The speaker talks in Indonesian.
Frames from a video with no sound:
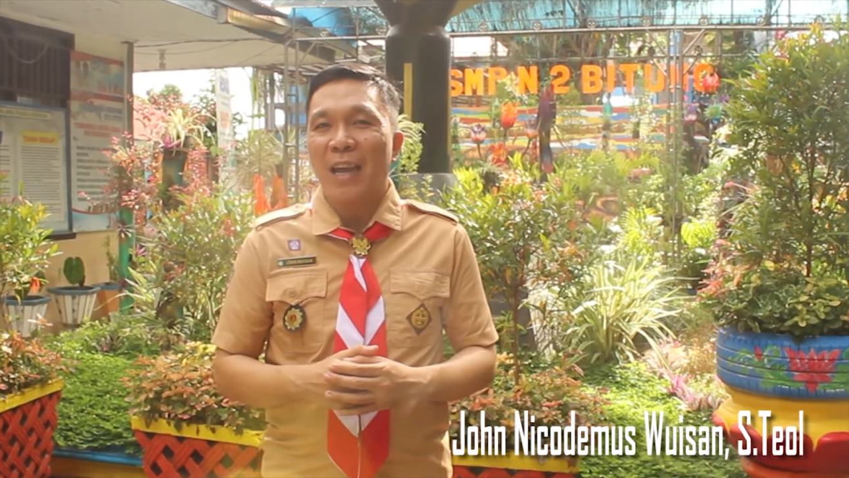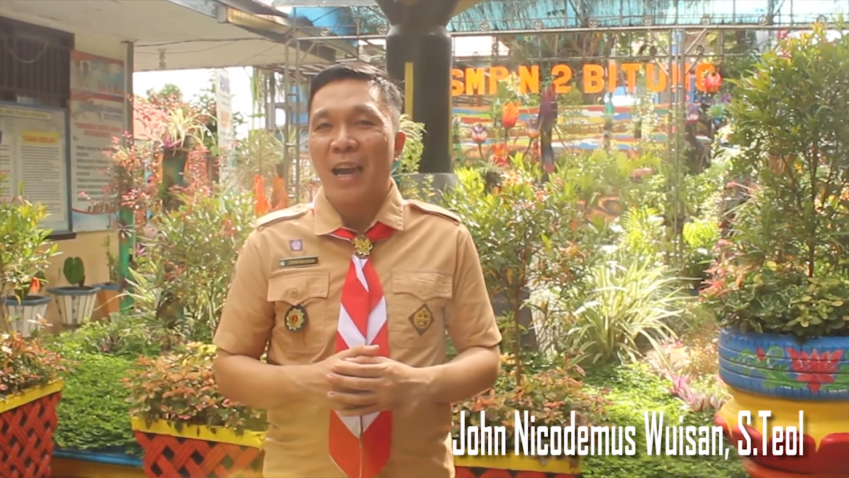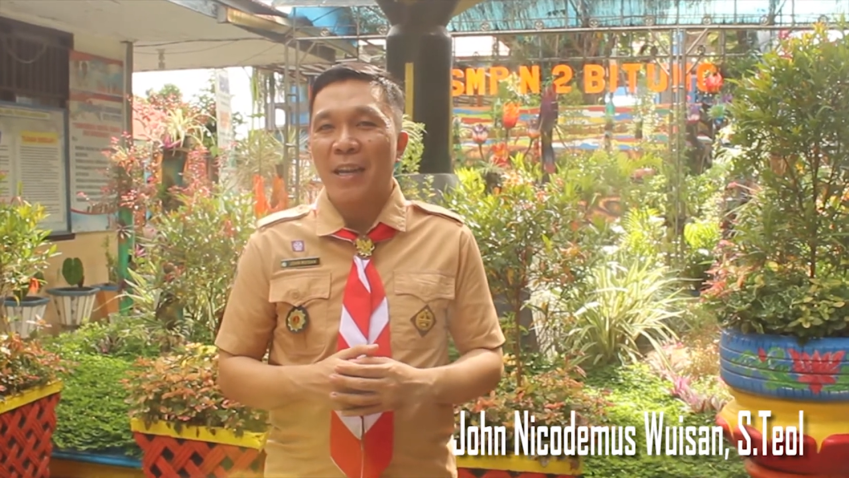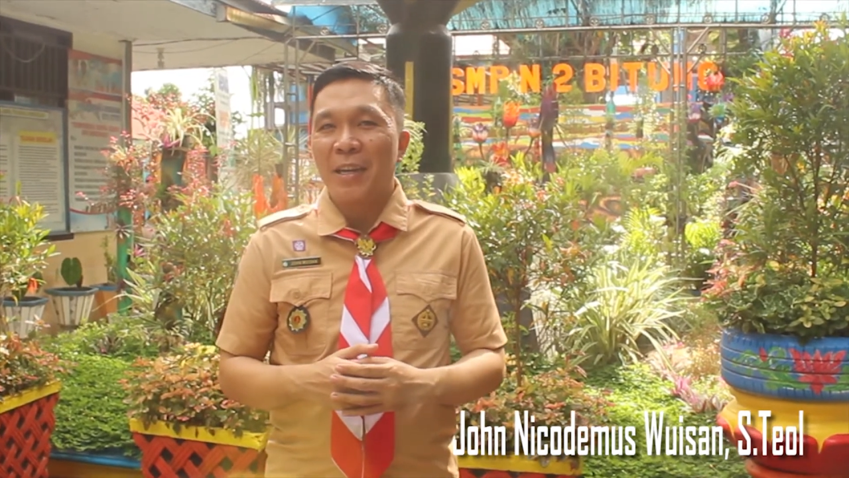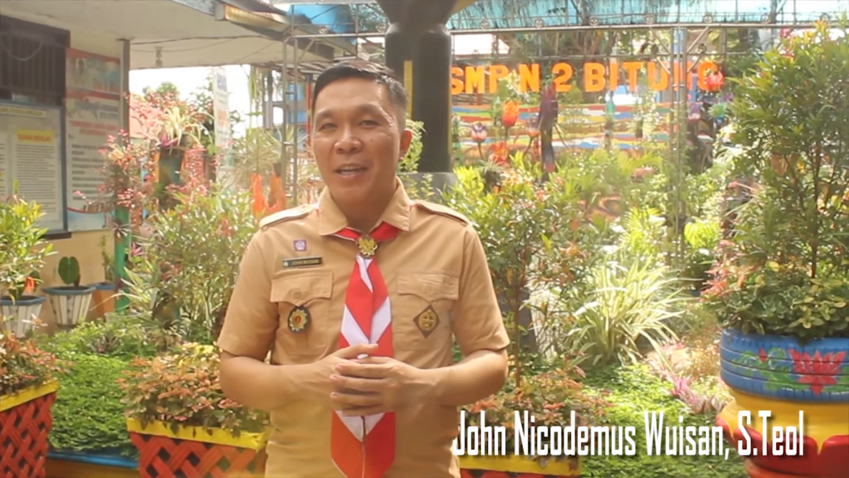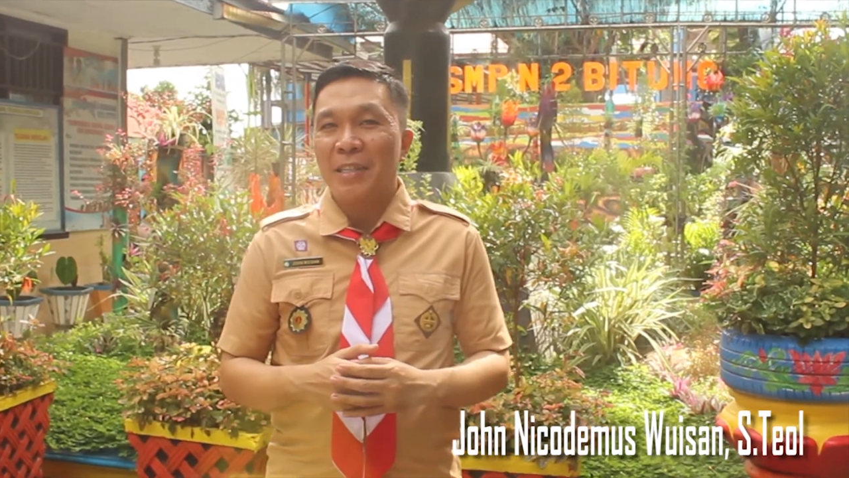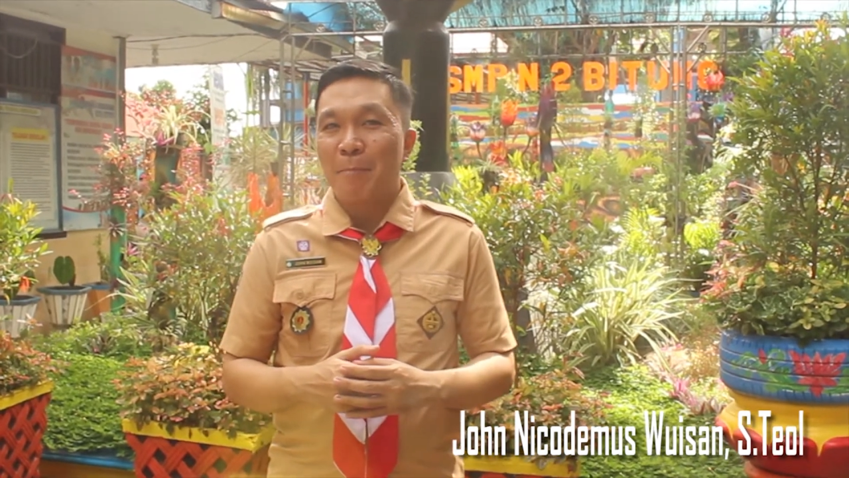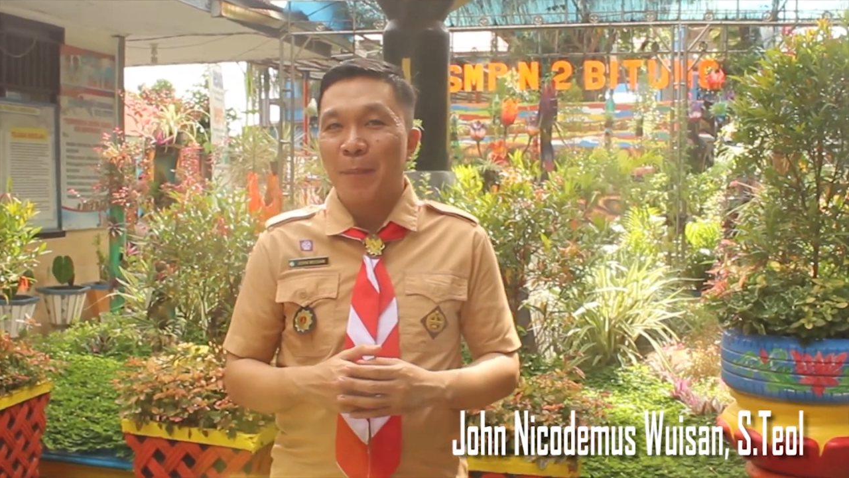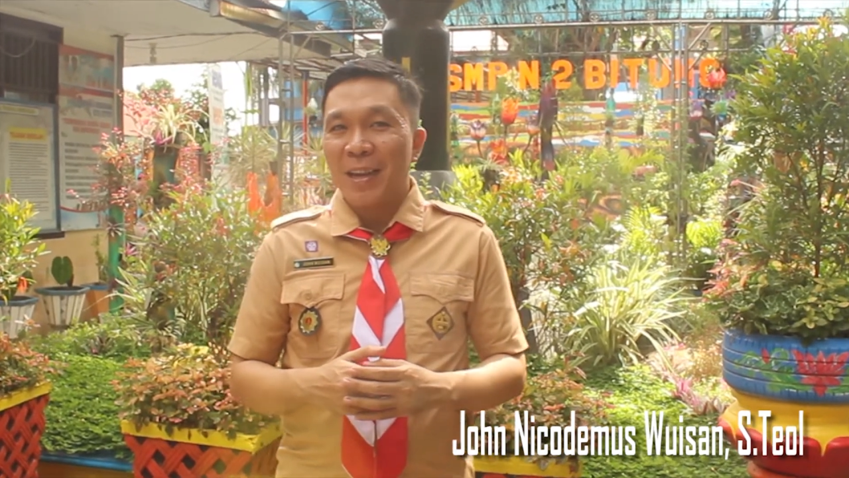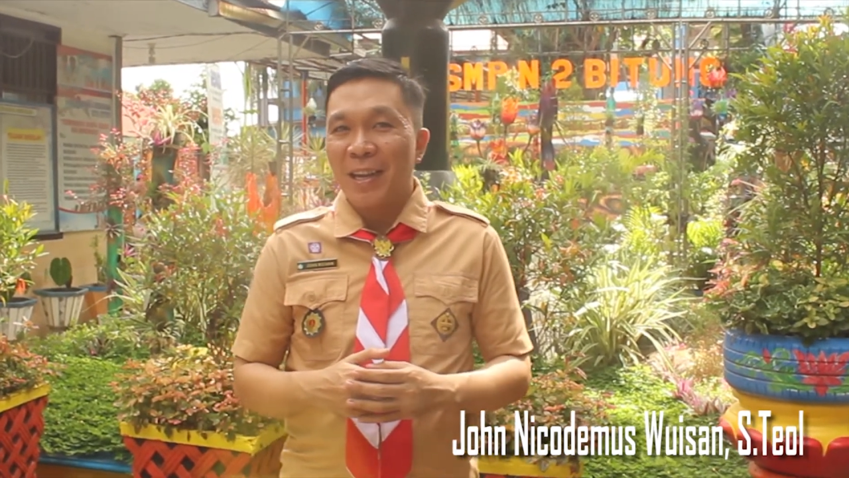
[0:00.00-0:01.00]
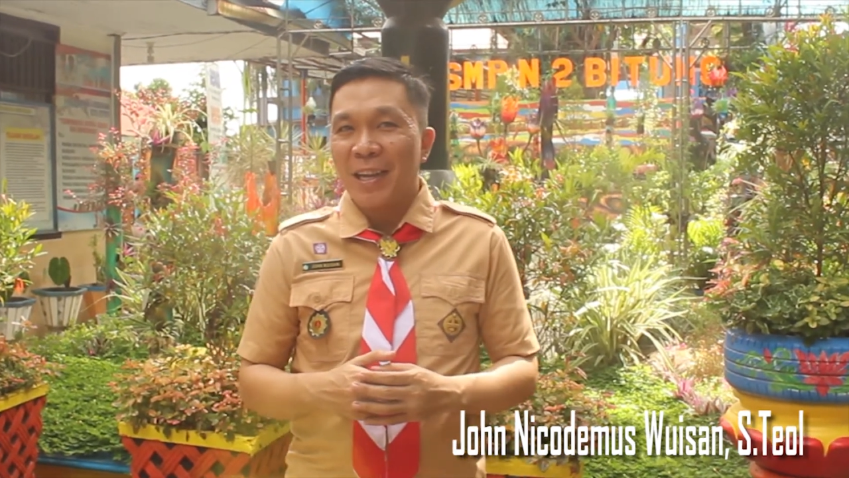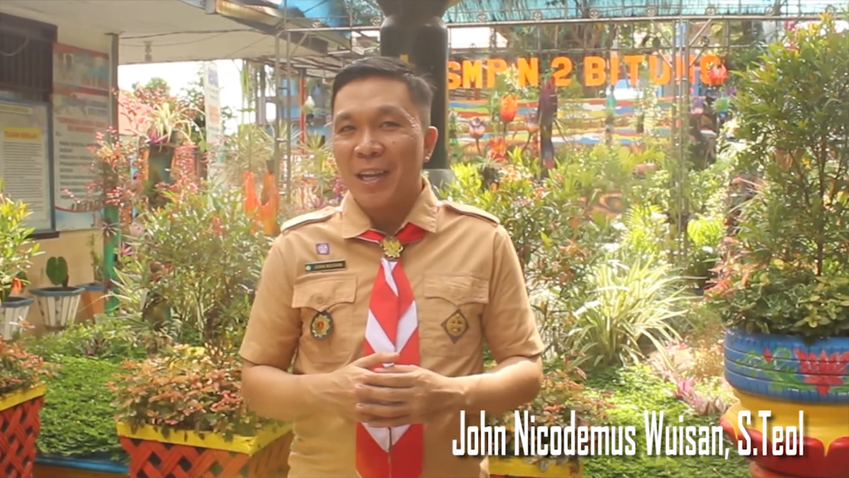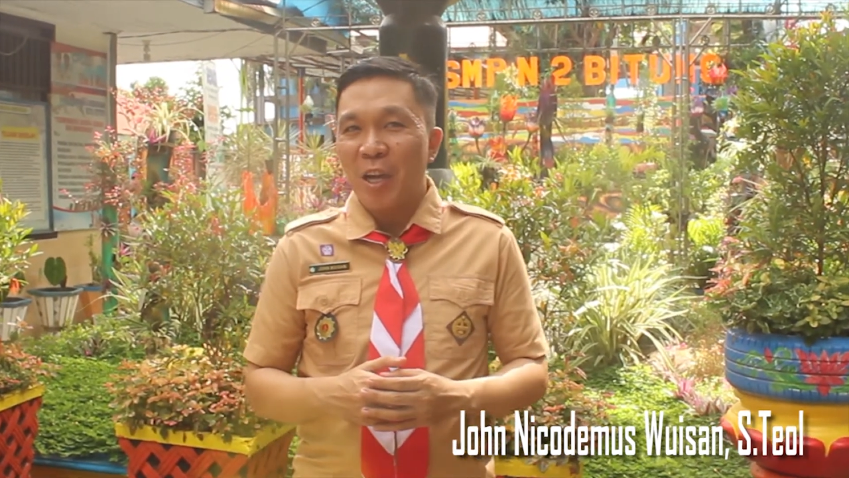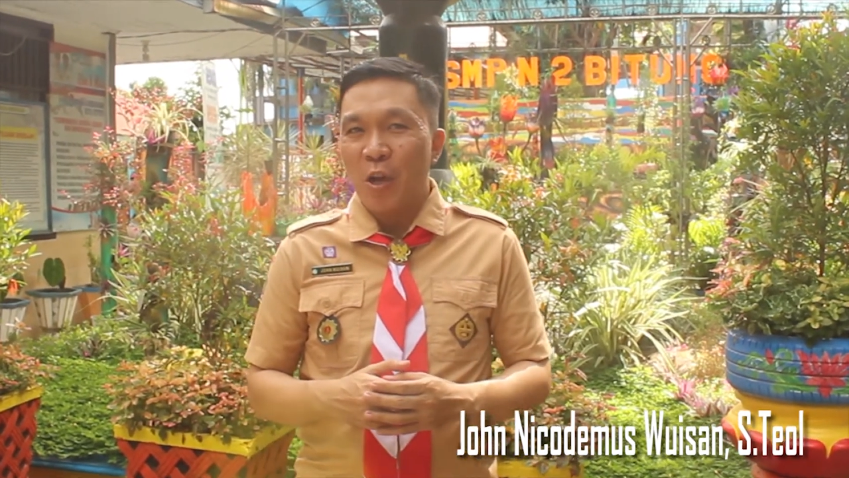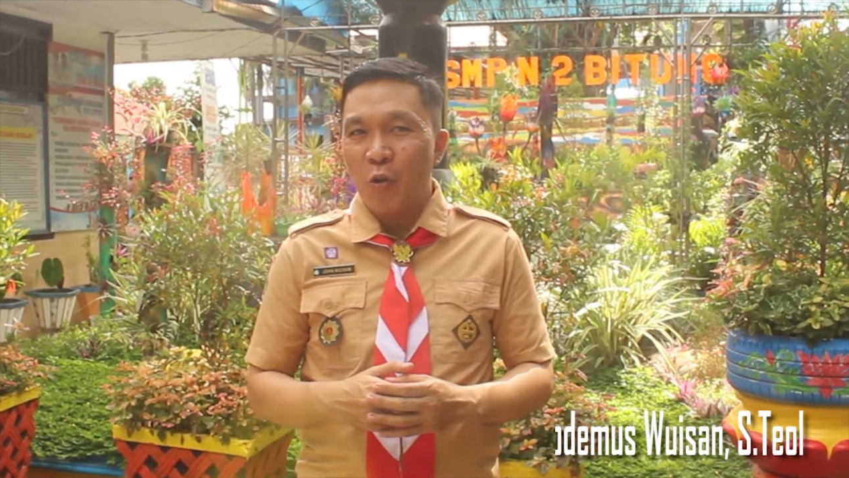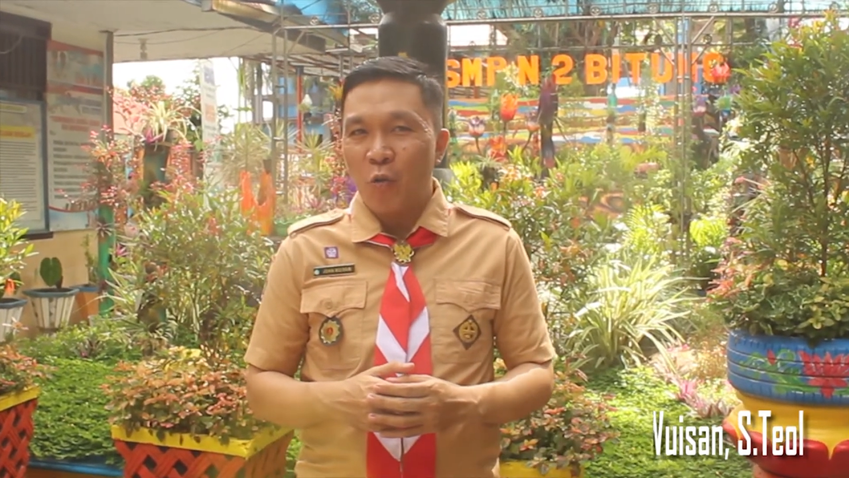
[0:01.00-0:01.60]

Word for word: yang ada di SMP Negeri